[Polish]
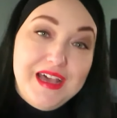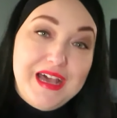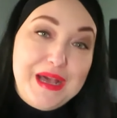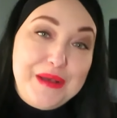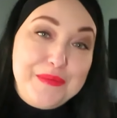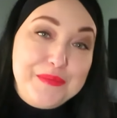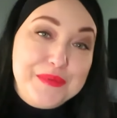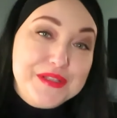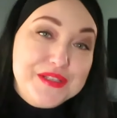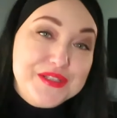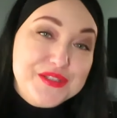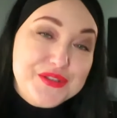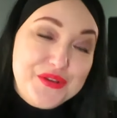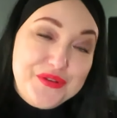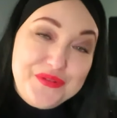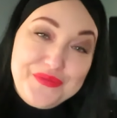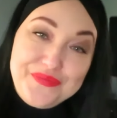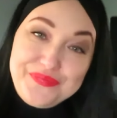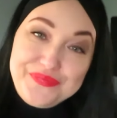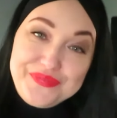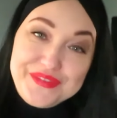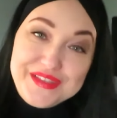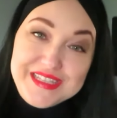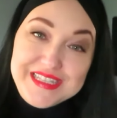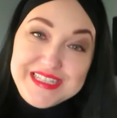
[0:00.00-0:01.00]
A my co?
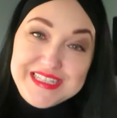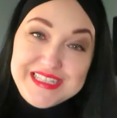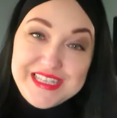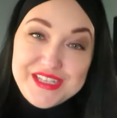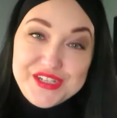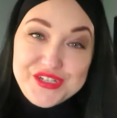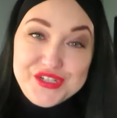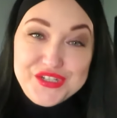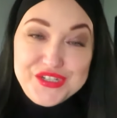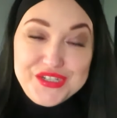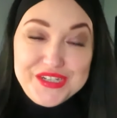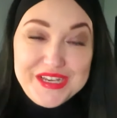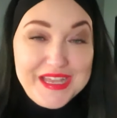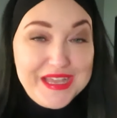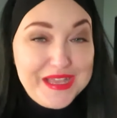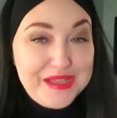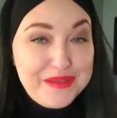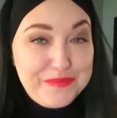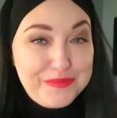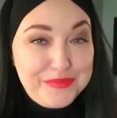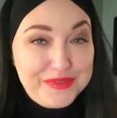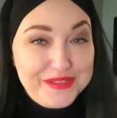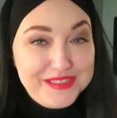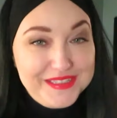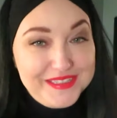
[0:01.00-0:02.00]

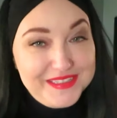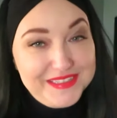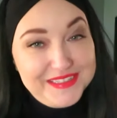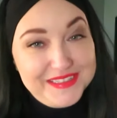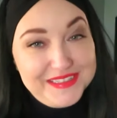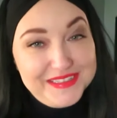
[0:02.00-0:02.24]
Zaczynamy!